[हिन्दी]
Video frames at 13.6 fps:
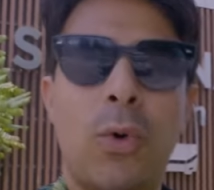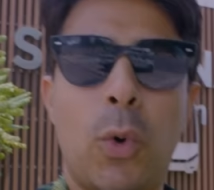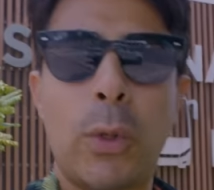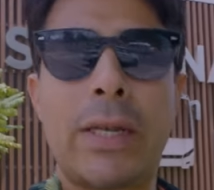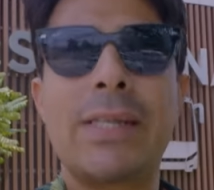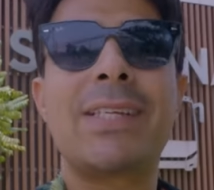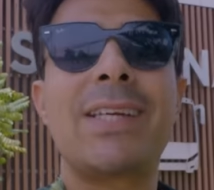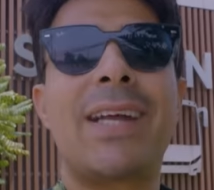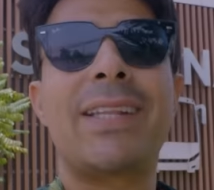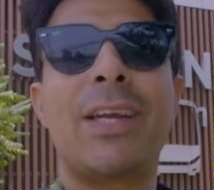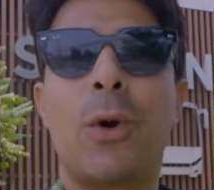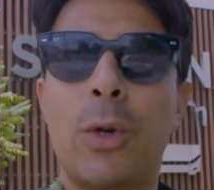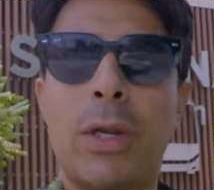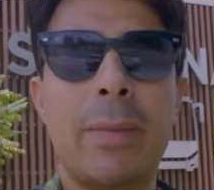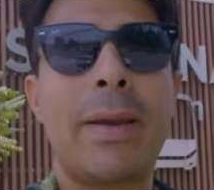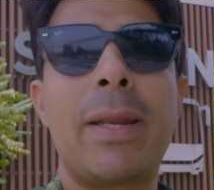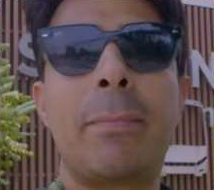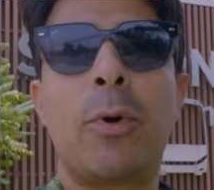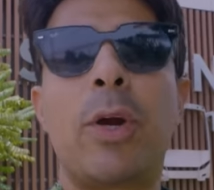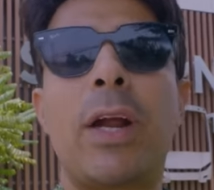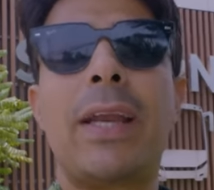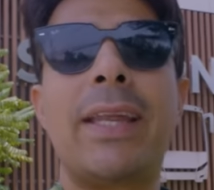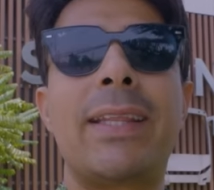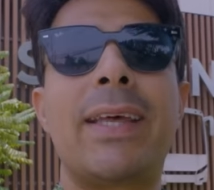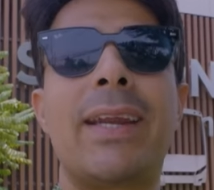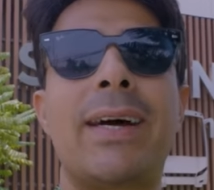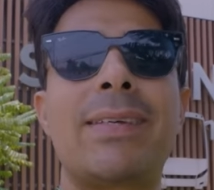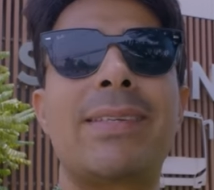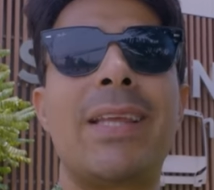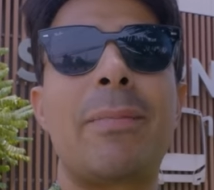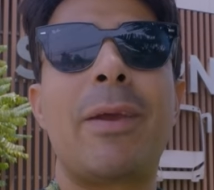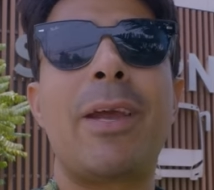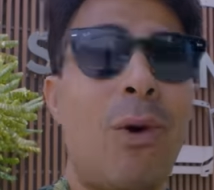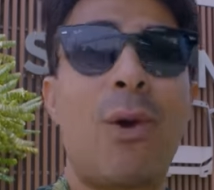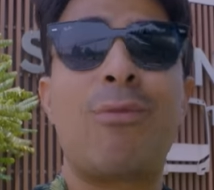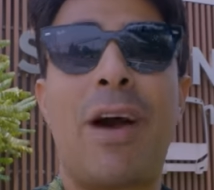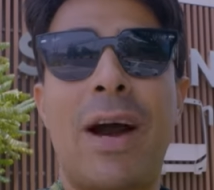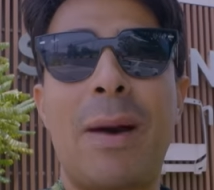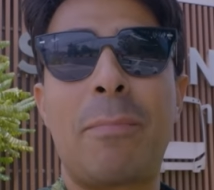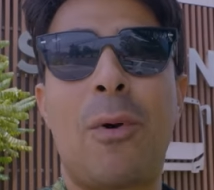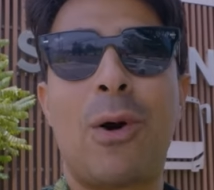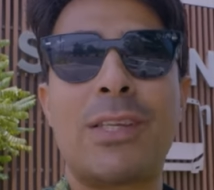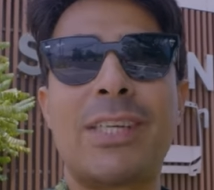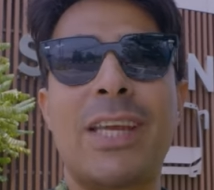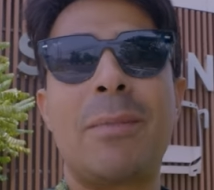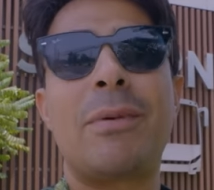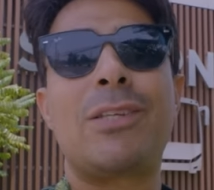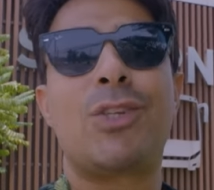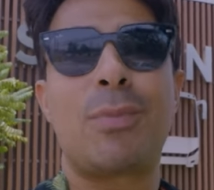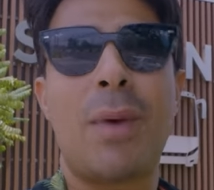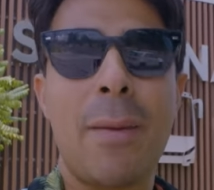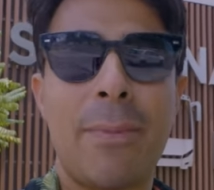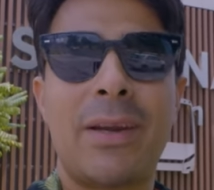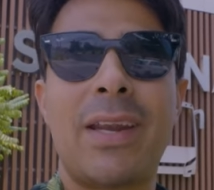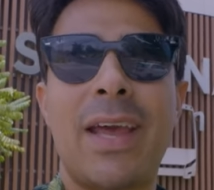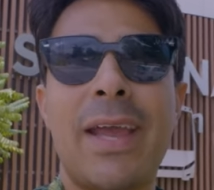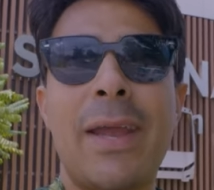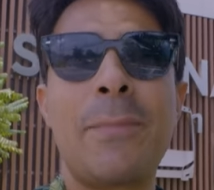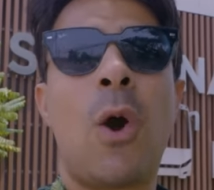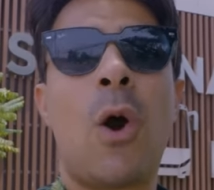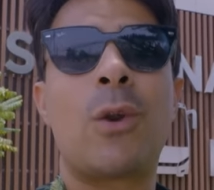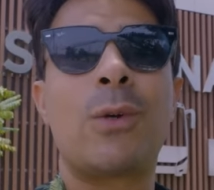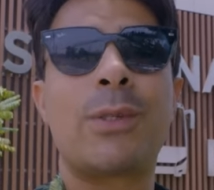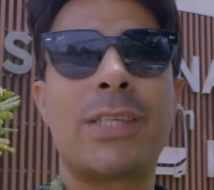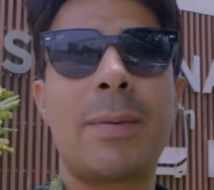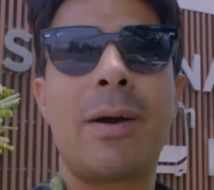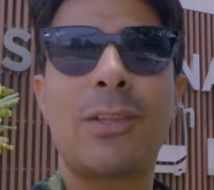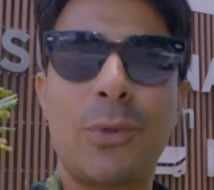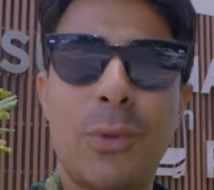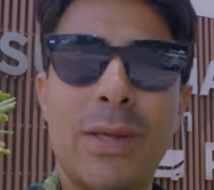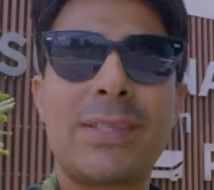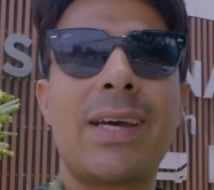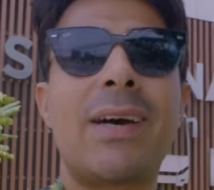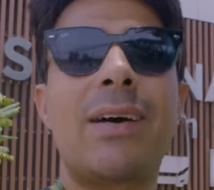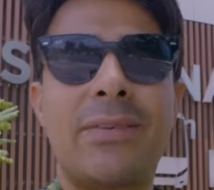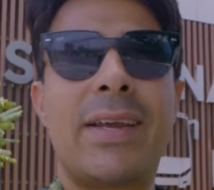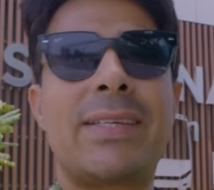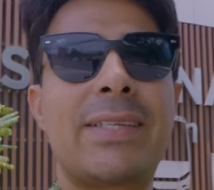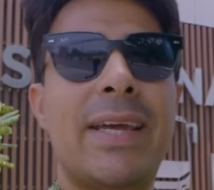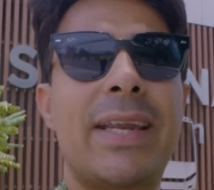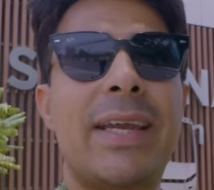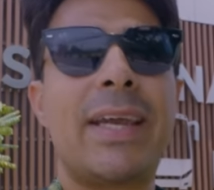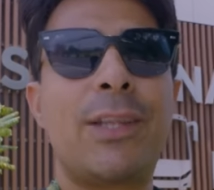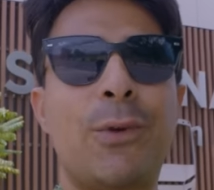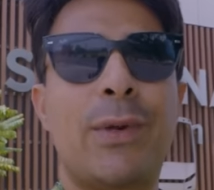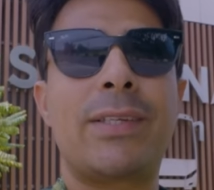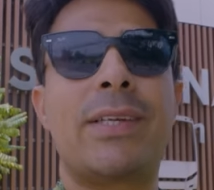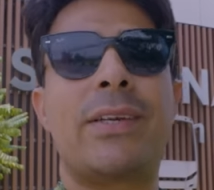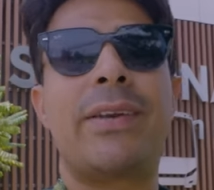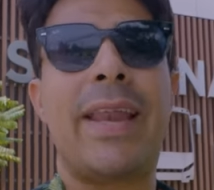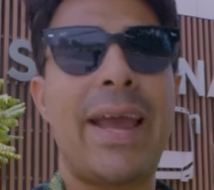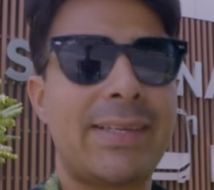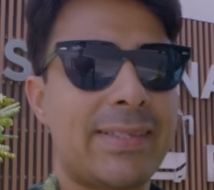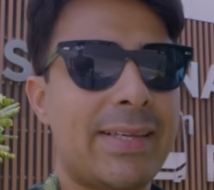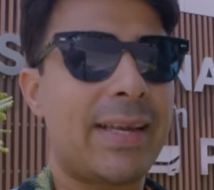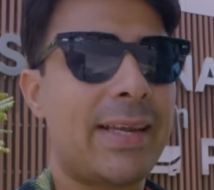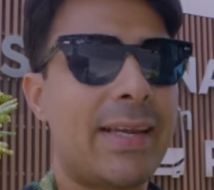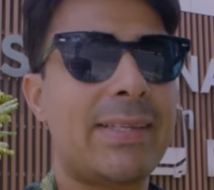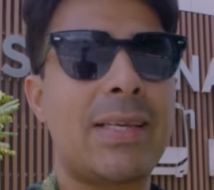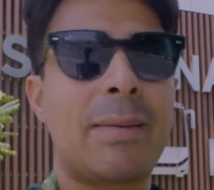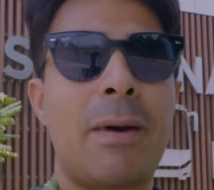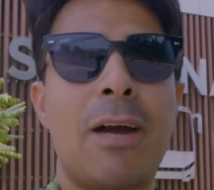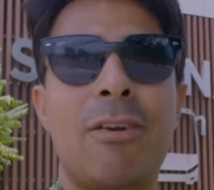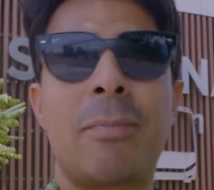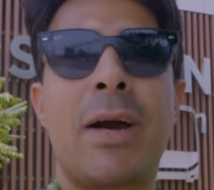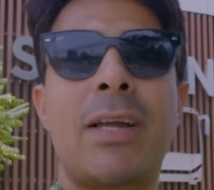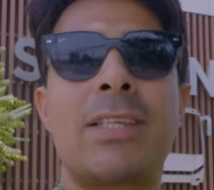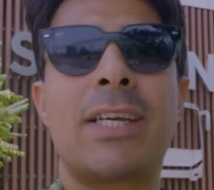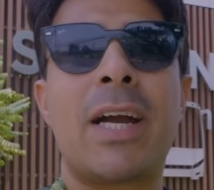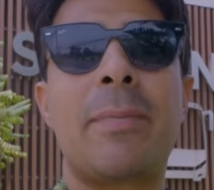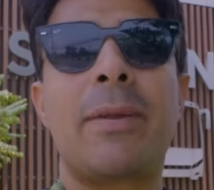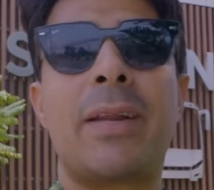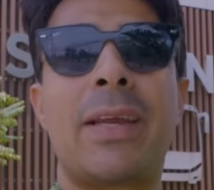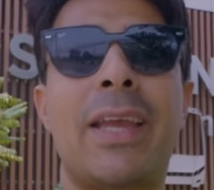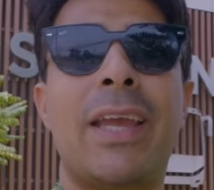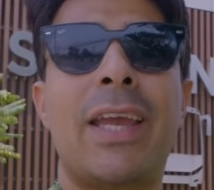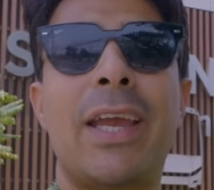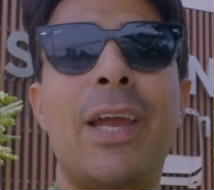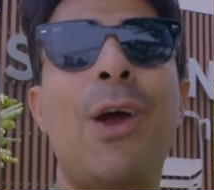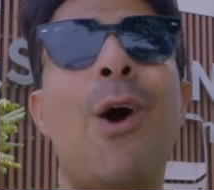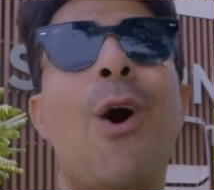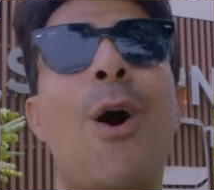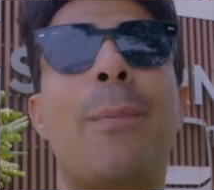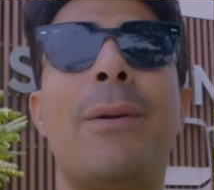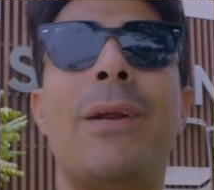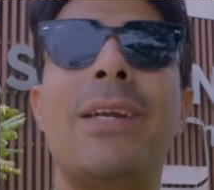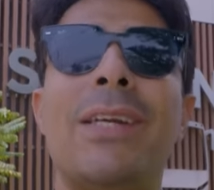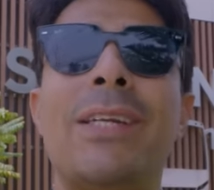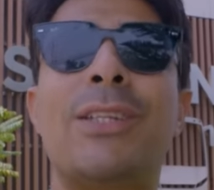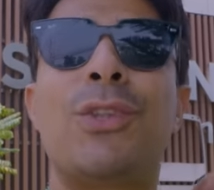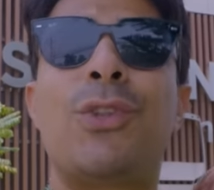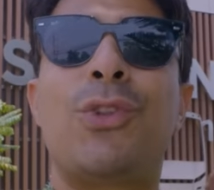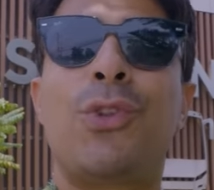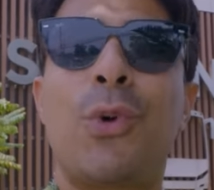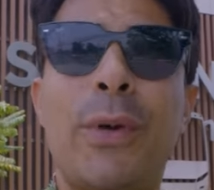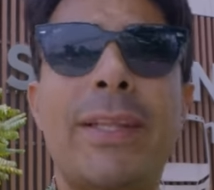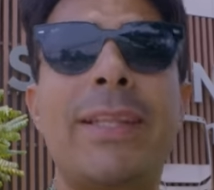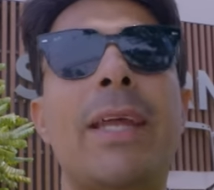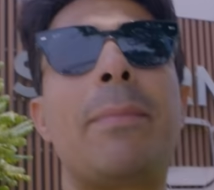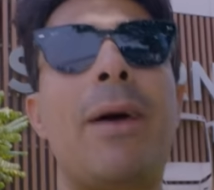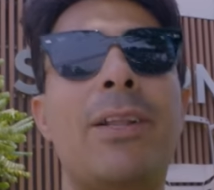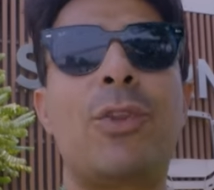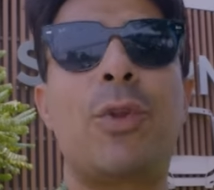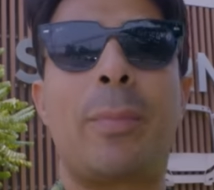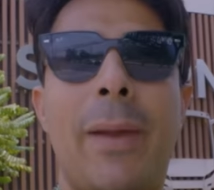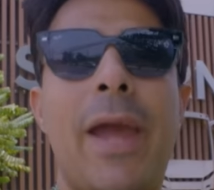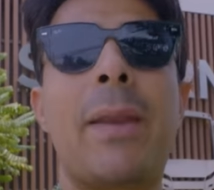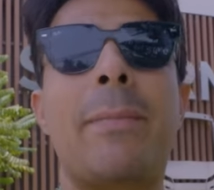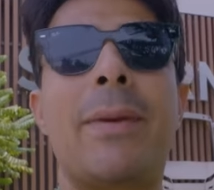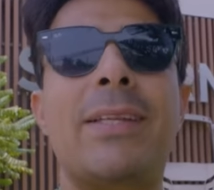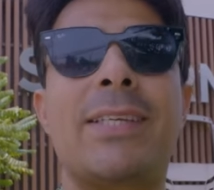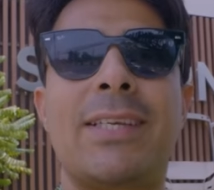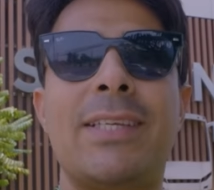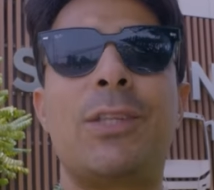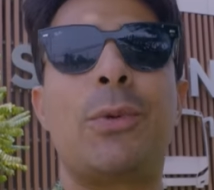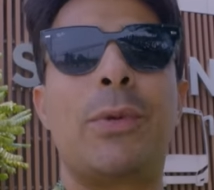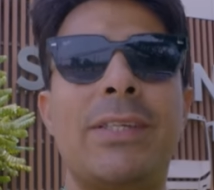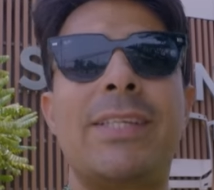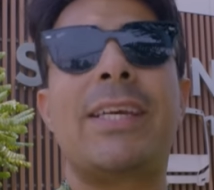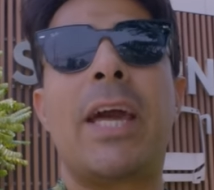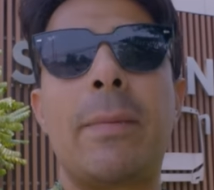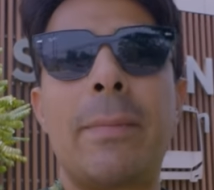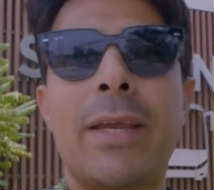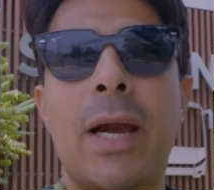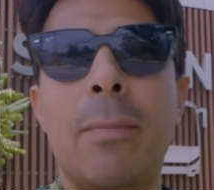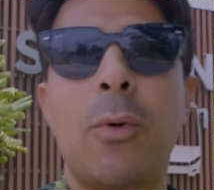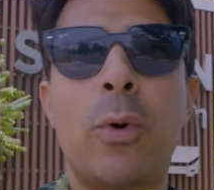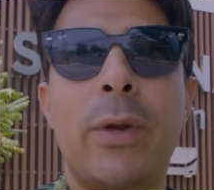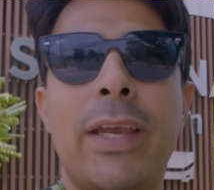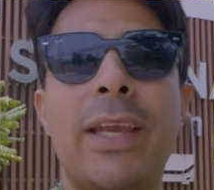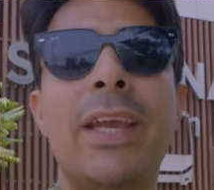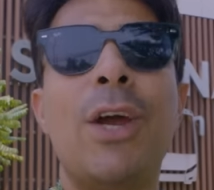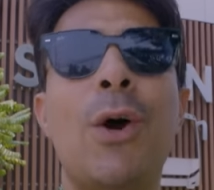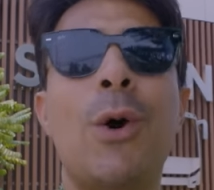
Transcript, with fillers: होटल जाते हैं होटल मैंने बुक कर लिया था रास्ते में और वहाँ पहुँच के हमें जुमा पढ़ना है और उसके बाद थोड़ा सा रेस्ट करेंगे थोड़ा सा रिलैक्स करेंगे सामान वामान जगह पे रखेंगे और फिर थोड़ी देर बाद दोपहर में जैसी थोड़ी सी गर्मी कम होगी